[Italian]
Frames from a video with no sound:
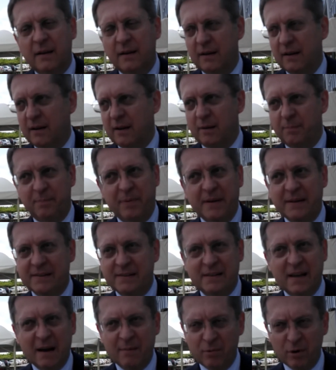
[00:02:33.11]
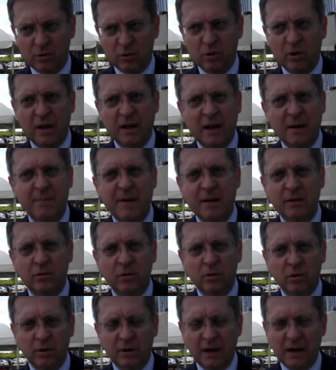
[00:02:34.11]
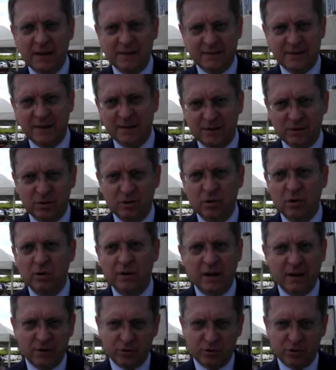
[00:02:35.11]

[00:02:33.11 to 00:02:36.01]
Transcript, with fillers: Eh, pensiamo il collegamento della stazione